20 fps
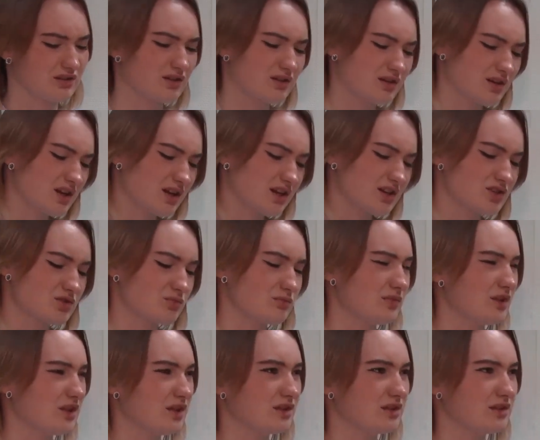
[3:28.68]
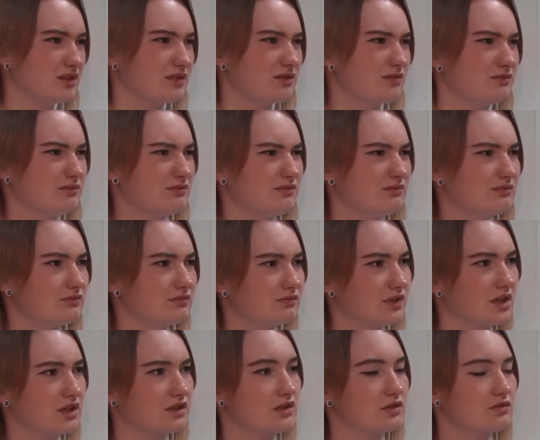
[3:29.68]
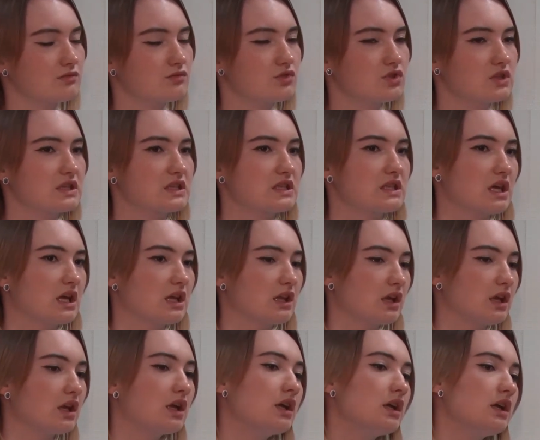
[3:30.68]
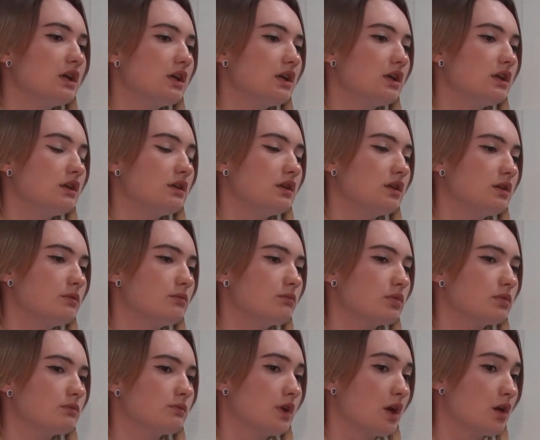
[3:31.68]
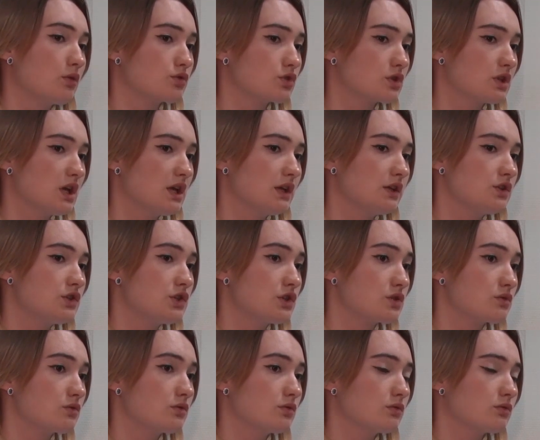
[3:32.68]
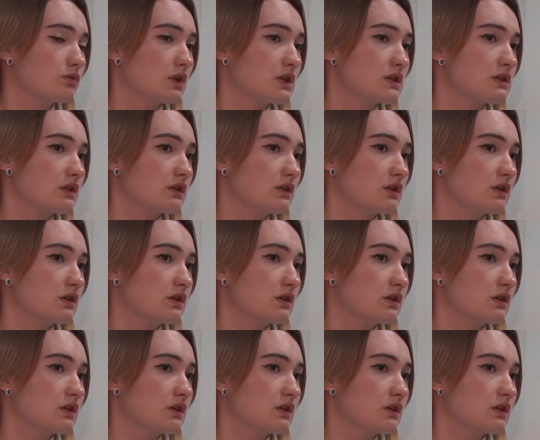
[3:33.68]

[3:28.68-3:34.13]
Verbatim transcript: играешь, мне это ну, как-то скучно стало. Я ушла, и через год у нас